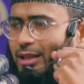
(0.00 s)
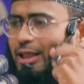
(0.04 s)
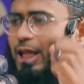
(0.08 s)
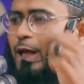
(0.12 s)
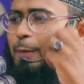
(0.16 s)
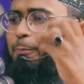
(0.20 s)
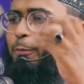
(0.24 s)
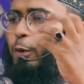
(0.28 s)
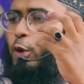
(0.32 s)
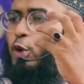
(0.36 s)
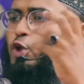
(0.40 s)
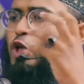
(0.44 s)

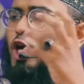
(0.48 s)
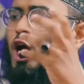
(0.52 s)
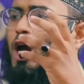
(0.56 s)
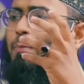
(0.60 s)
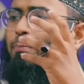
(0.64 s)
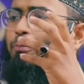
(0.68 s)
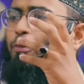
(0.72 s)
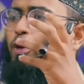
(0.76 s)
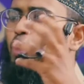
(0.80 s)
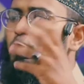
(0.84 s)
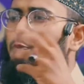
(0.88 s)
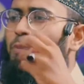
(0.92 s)
তার
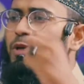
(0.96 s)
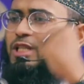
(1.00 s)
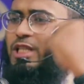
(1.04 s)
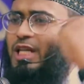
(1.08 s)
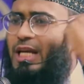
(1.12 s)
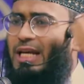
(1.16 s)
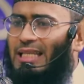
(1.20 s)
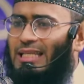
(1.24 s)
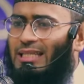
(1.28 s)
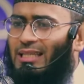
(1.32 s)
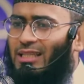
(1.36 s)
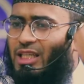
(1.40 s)
পোশাক বলবে
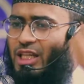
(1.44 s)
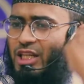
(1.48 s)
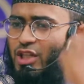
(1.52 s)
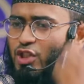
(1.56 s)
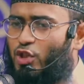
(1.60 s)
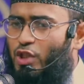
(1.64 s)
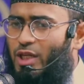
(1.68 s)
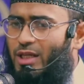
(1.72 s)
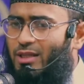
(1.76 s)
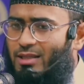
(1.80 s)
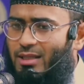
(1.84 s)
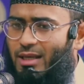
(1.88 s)
যে ইজ সি
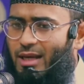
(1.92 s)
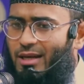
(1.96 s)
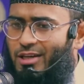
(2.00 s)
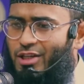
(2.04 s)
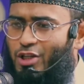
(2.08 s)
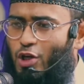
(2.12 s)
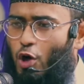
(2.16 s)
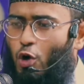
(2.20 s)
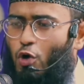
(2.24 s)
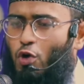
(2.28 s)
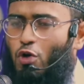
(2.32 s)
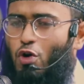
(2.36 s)

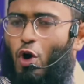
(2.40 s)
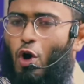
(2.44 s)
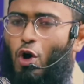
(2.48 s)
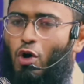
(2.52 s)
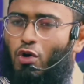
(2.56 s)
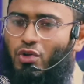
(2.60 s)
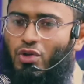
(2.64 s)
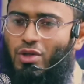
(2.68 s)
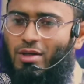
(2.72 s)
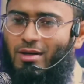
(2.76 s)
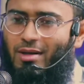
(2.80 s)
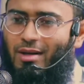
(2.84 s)
ডিসেন্ট অর
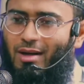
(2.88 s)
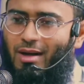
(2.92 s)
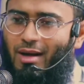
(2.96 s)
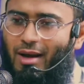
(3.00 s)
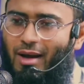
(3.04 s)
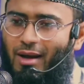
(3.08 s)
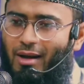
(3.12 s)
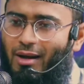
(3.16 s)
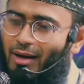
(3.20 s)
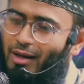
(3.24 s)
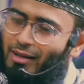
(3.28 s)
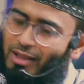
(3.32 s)
নট
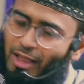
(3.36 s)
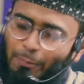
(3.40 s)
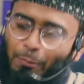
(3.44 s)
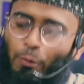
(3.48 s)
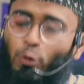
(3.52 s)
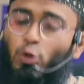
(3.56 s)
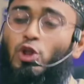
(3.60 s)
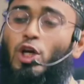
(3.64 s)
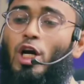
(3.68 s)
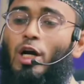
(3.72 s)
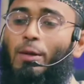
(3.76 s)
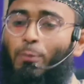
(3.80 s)
এটা তার
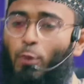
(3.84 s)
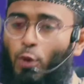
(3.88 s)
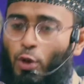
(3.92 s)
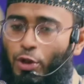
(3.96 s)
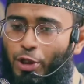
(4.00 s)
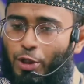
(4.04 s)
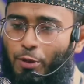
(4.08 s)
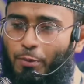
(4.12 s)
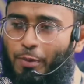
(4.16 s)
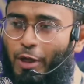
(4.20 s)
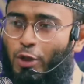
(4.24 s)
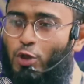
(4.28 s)
পোশাক
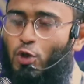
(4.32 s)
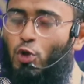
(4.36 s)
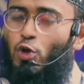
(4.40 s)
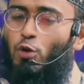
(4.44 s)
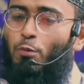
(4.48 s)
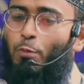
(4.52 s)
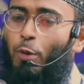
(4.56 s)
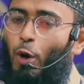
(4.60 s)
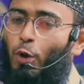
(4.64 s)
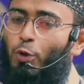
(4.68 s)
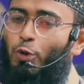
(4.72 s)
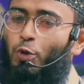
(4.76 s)
বলে দেবে
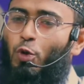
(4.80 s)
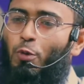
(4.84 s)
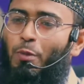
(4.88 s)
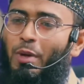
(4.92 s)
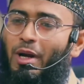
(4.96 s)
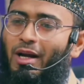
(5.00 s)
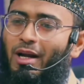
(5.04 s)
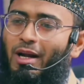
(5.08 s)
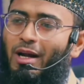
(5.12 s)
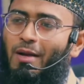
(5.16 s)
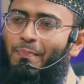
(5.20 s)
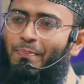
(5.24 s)
এজন্য ভদ্র
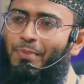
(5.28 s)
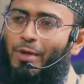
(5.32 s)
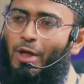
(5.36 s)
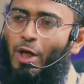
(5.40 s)
মেয়েরা